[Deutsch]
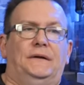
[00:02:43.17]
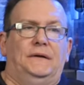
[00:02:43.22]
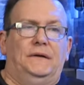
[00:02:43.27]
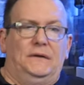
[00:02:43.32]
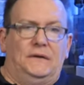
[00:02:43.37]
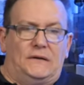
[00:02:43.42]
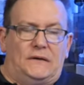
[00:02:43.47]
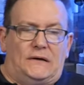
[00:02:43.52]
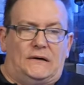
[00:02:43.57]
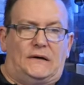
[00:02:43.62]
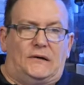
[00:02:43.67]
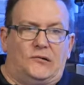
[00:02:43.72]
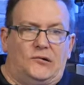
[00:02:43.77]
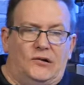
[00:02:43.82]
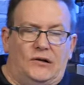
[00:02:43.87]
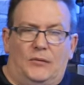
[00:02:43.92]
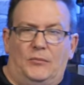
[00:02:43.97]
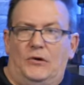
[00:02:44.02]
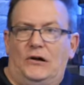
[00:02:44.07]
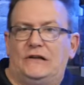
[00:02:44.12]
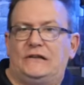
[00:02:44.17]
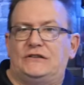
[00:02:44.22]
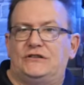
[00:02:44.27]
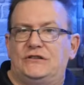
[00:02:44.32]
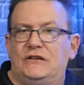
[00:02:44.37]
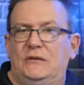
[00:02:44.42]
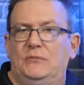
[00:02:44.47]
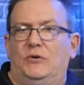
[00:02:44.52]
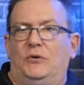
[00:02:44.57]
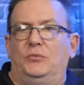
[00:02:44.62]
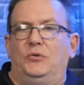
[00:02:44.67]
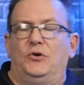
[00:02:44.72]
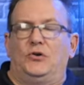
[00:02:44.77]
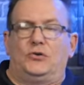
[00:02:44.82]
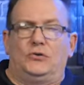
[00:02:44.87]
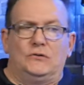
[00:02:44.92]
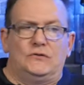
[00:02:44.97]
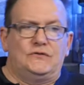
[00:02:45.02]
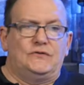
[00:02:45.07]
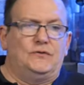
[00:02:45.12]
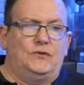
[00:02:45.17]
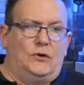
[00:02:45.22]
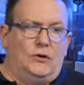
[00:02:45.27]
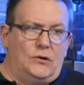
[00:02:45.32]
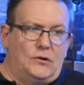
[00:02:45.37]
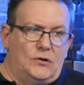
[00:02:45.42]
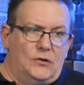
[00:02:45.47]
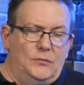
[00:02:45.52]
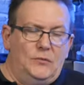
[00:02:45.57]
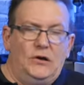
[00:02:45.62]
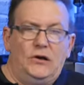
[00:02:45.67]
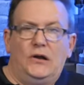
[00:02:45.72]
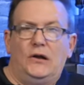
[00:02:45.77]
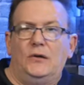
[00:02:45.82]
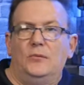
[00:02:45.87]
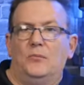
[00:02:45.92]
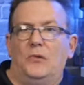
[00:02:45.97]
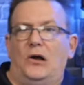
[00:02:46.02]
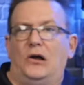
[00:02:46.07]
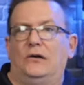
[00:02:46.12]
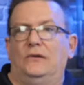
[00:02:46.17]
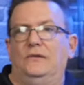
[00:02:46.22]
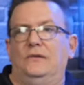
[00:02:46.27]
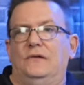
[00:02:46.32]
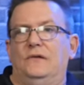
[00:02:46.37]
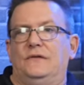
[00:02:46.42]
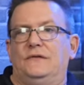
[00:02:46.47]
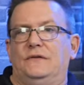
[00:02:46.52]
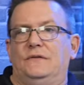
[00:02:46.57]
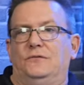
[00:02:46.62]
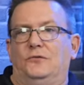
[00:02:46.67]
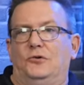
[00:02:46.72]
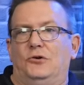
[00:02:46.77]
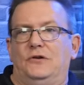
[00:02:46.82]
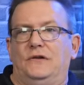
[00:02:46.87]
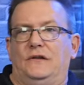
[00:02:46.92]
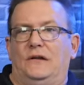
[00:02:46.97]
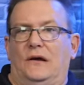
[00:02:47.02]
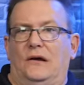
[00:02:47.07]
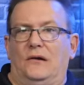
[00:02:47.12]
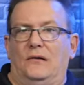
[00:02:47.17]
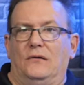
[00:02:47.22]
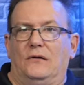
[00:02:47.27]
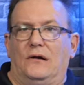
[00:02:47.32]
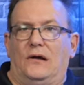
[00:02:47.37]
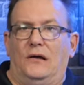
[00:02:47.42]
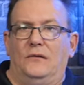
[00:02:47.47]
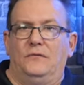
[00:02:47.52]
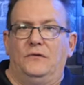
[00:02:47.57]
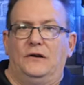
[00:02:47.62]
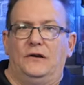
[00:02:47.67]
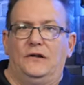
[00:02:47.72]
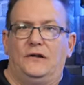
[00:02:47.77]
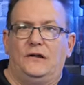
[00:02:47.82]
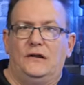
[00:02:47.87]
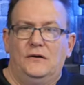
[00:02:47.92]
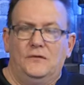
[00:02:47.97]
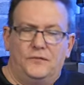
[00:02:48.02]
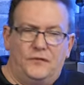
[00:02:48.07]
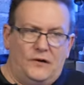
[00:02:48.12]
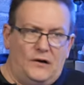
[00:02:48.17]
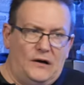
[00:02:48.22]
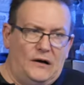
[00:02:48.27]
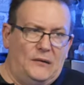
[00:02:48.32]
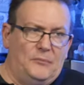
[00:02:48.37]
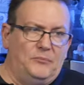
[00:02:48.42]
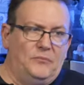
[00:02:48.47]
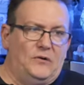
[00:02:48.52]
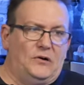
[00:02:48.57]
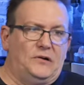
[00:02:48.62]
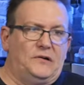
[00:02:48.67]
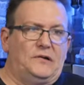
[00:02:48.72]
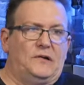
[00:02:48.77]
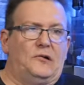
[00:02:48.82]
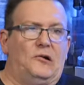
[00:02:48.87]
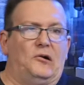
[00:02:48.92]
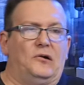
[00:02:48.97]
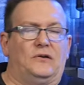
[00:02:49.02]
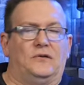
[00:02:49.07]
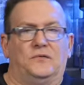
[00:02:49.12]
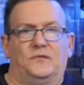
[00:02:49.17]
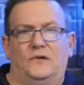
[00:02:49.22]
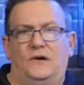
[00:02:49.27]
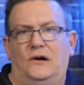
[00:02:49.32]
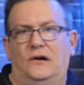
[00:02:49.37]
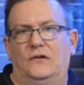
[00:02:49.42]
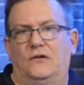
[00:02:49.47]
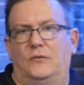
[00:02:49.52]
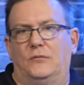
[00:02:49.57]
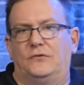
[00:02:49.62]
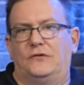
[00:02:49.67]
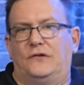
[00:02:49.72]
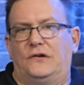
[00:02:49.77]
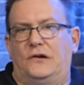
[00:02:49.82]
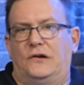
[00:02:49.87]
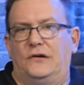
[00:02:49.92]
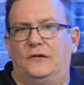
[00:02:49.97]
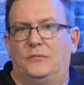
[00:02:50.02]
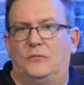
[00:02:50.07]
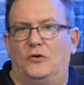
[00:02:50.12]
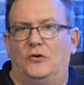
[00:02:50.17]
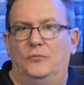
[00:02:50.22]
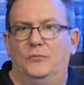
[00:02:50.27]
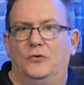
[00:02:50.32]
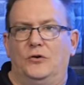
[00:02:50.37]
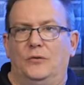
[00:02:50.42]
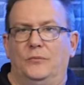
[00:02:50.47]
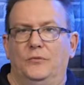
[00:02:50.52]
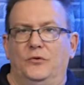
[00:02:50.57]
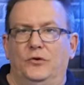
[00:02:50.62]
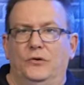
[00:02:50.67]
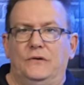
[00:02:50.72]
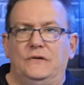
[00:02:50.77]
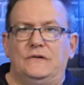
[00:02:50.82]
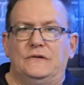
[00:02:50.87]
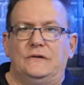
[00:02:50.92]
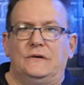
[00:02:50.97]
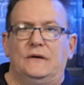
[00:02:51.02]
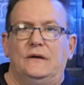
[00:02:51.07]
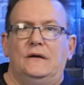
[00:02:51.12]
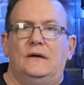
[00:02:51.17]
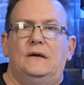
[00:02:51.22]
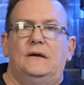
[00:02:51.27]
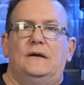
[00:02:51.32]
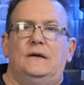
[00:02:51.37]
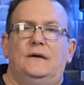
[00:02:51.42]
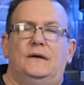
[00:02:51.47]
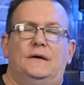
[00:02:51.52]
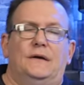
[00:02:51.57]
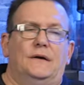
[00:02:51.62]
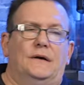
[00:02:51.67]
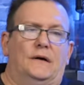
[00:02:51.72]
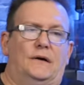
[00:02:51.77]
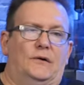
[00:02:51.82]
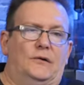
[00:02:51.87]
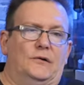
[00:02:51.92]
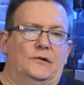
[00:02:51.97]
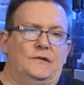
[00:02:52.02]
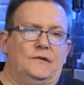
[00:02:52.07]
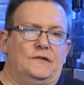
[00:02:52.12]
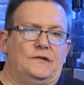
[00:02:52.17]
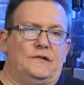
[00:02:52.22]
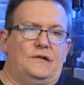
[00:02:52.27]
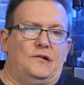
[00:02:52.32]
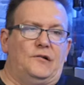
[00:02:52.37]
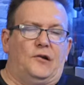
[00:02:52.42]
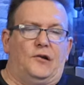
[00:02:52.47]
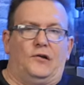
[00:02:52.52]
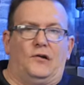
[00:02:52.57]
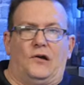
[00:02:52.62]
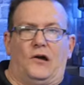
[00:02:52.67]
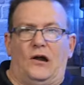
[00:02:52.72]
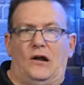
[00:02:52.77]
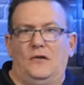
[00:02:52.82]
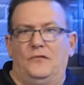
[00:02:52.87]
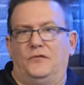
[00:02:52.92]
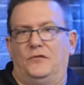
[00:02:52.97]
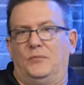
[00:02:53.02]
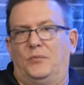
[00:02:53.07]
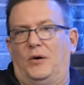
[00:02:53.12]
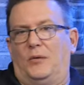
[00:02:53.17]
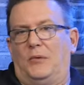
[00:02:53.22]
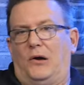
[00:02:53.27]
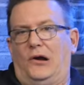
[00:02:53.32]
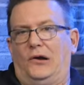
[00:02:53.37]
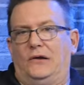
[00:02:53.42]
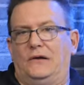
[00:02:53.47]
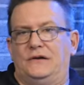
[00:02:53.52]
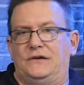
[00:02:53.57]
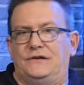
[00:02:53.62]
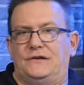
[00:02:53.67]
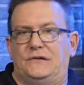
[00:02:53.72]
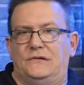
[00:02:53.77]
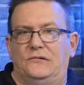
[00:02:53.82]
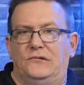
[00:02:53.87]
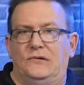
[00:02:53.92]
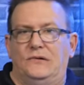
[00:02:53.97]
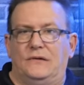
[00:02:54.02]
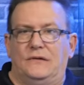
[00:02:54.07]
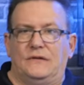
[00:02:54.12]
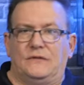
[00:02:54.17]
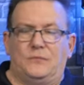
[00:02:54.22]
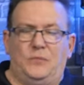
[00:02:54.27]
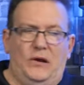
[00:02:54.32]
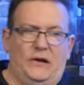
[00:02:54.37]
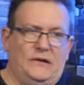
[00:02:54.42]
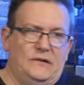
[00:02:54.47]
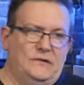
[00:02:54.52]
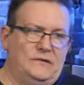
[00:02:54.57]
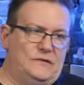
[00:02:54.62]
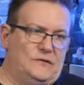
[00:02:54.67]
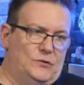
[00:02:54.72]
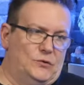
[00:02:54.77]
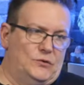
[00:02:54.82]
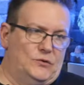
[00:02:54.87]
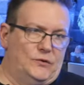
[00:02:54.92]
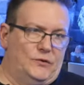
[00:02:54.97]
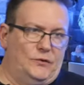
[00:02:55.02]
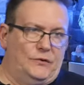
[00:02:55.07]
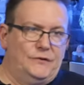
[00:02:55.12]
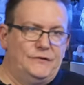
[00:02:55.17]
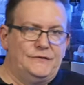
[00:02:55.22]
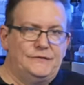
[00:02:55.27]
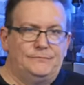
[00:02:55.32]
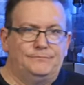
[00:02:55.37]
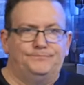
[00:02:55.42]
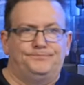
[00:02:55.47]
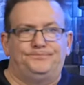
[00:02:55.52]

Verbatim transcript: Ja, und dann haben wir halt geschrieben, haben geguckt, ja, können wir gerne machen. Sie wollte da ein klein wenig Hilfe haben, hat dann halt gefragt, ob ich da nicht mal rumkommen könnte und ihr denn da helfe beim Einrichten des Beckens und und und.